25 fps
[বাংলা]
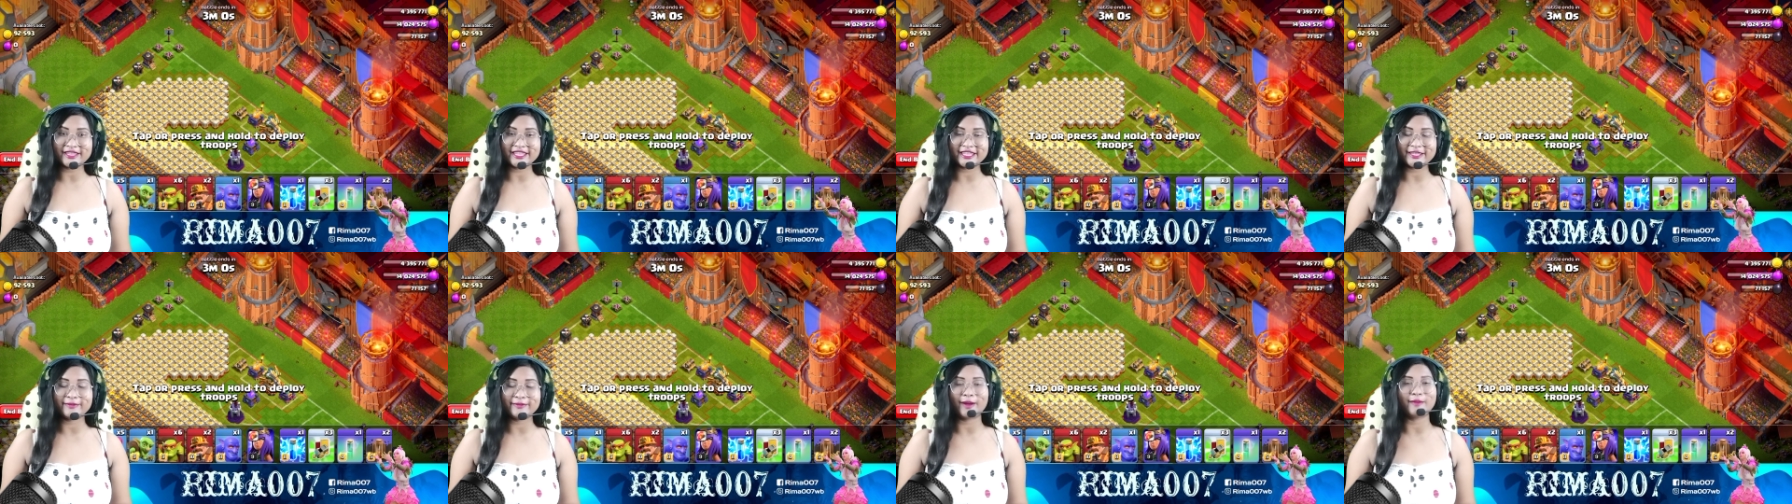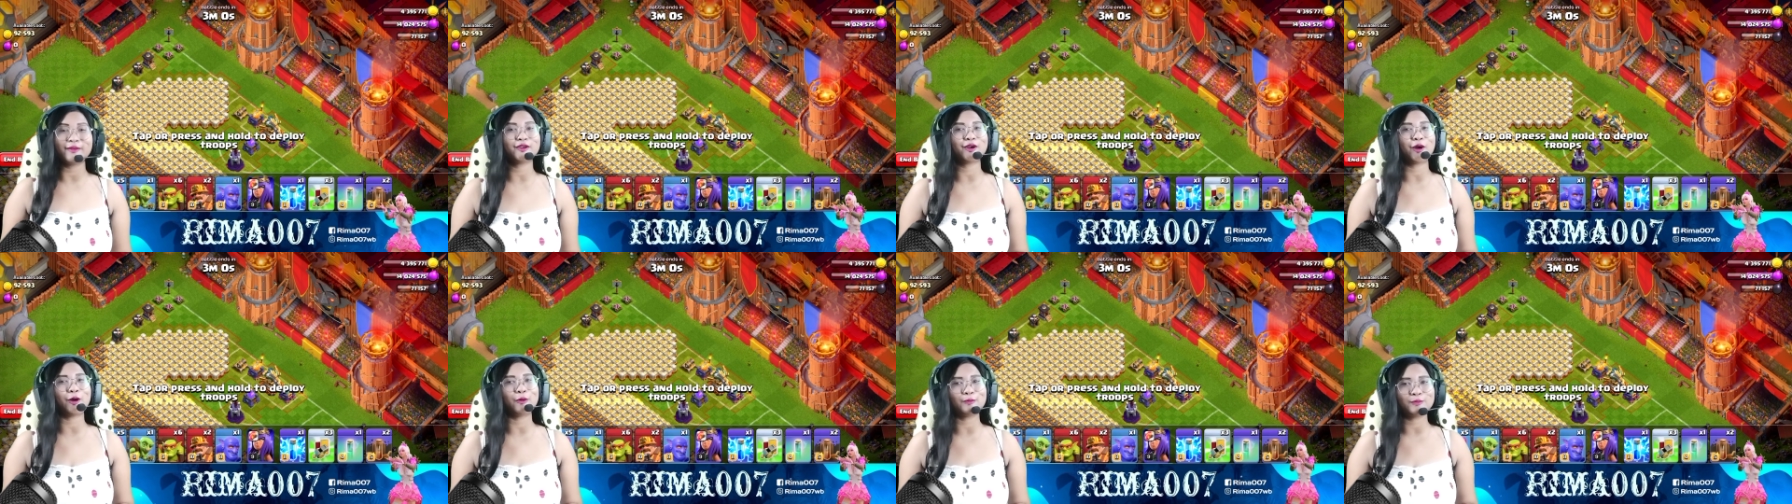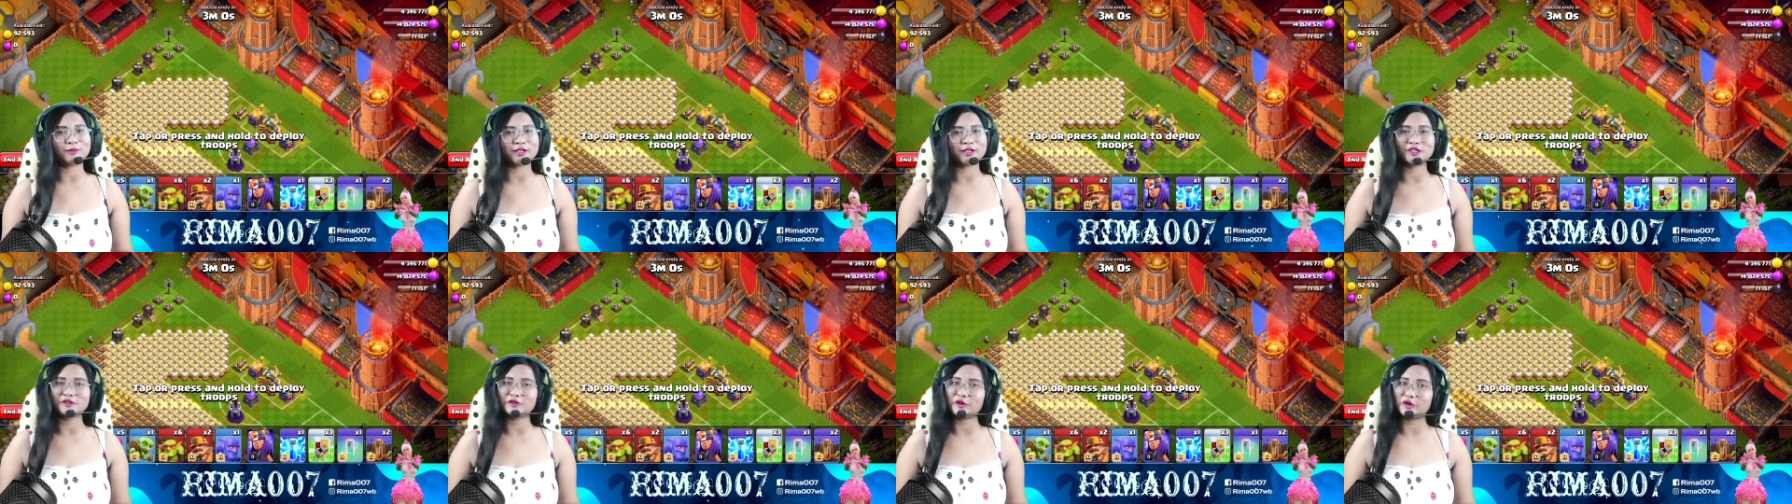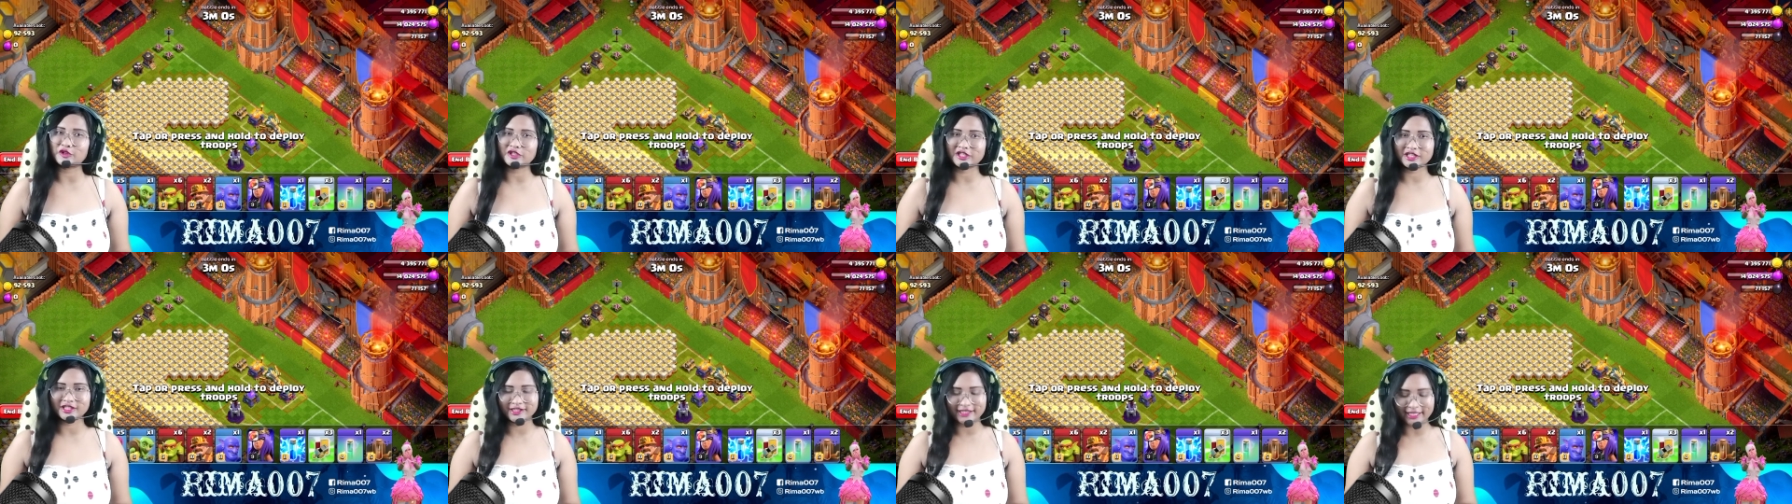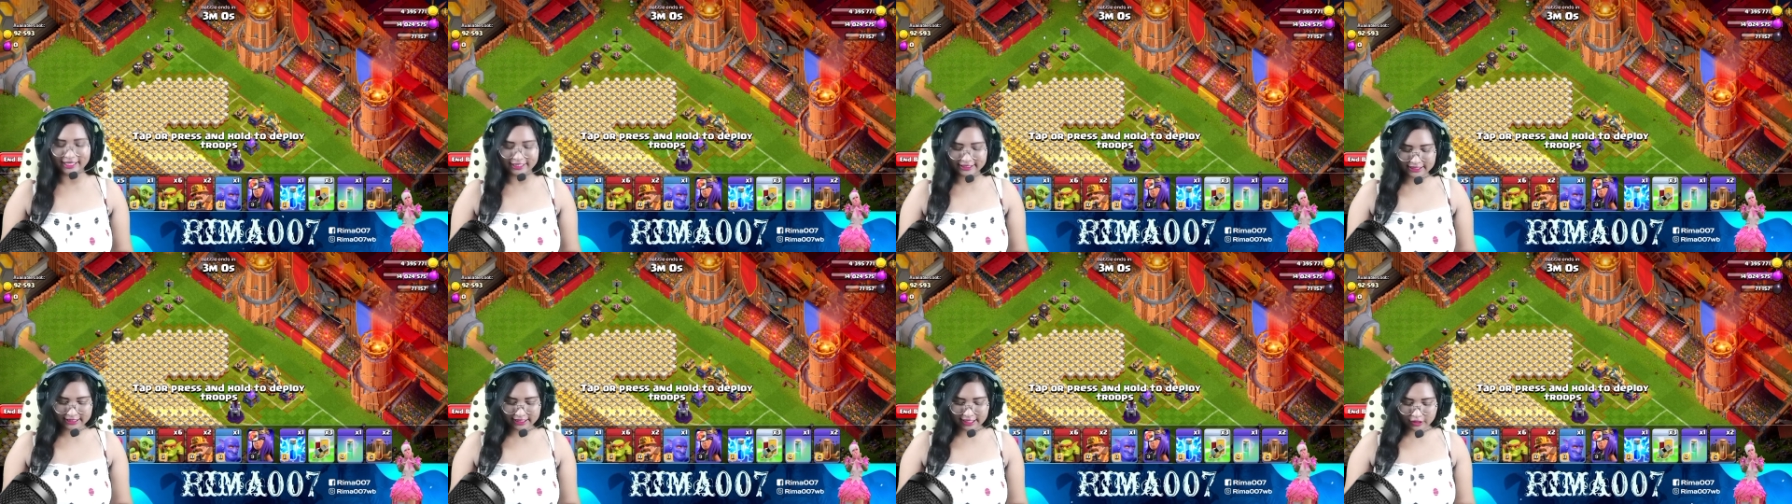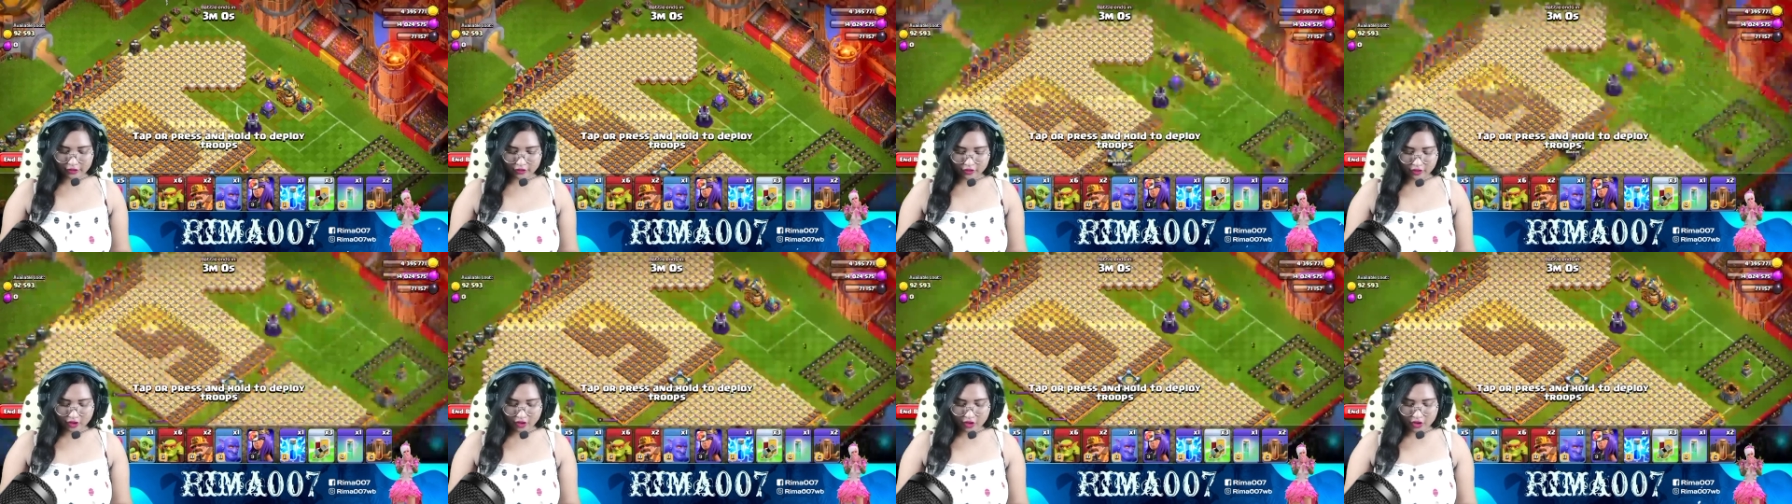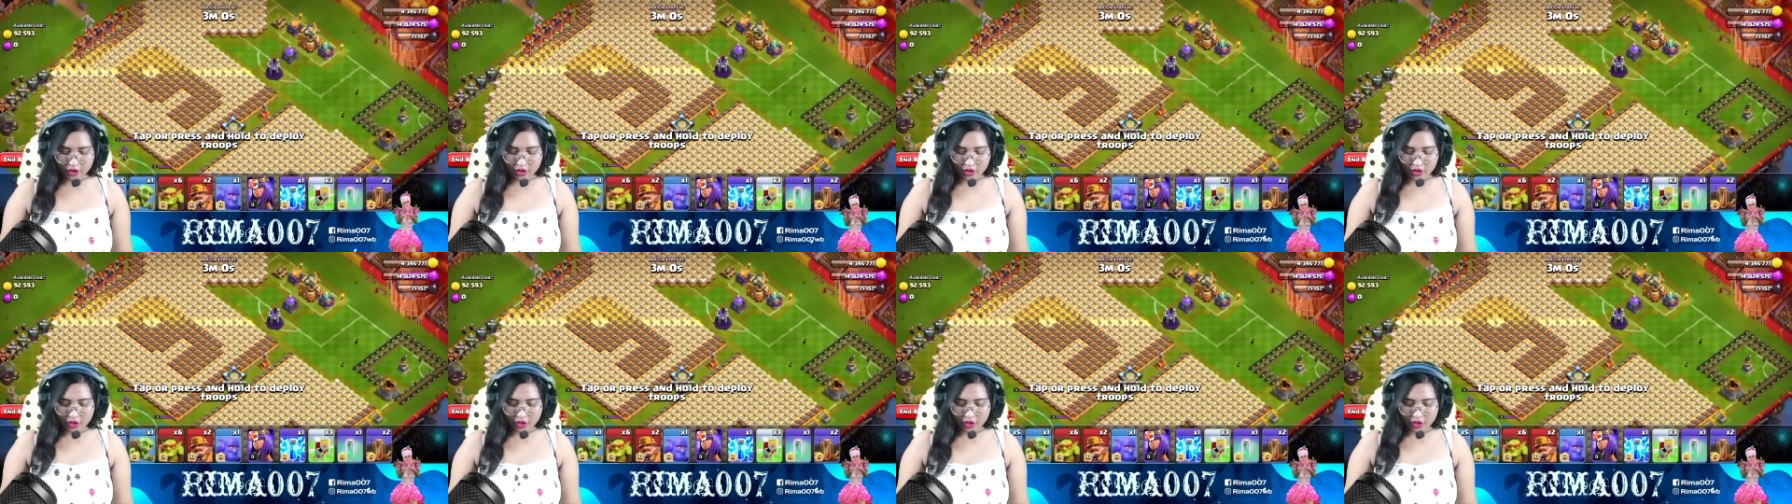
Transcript: আমি কীভাবে কমপ্লিট করছি দেখতে থাকো